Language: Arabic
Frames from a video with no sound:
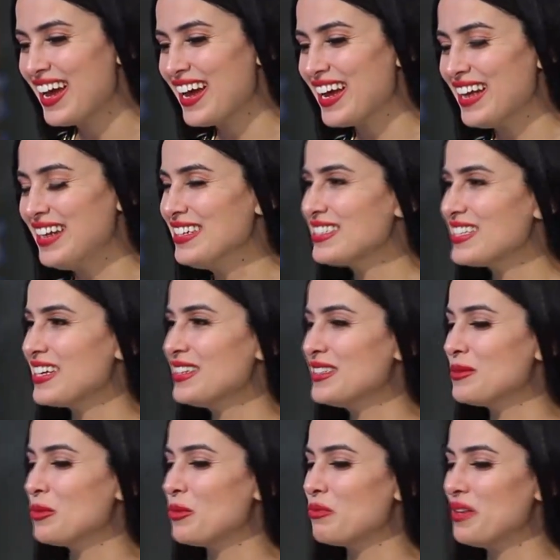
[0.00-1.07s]
هيك علاش
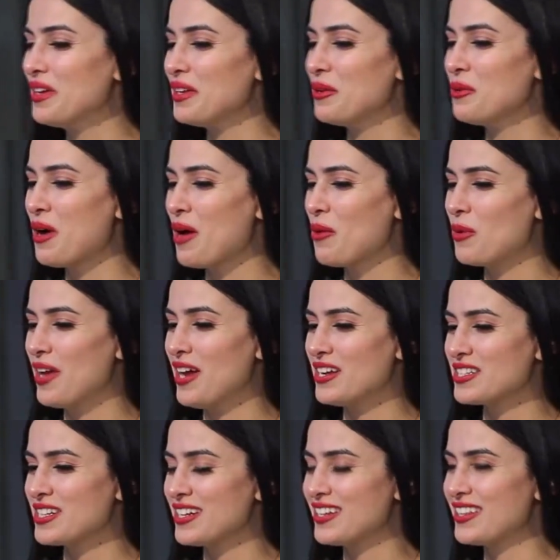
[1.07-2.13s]
صارتي من بكري وهاو
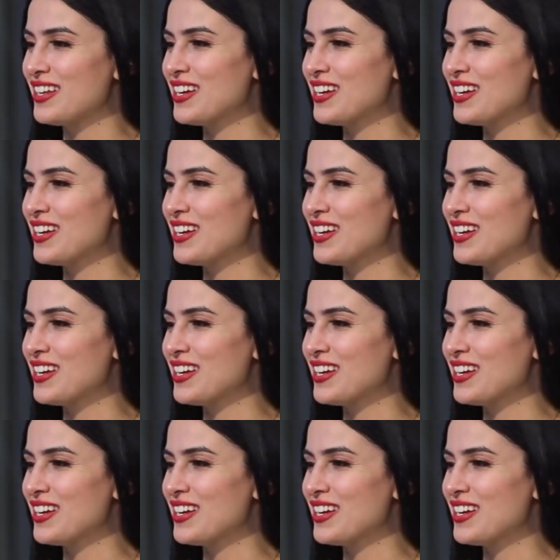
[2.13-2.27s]
راجلك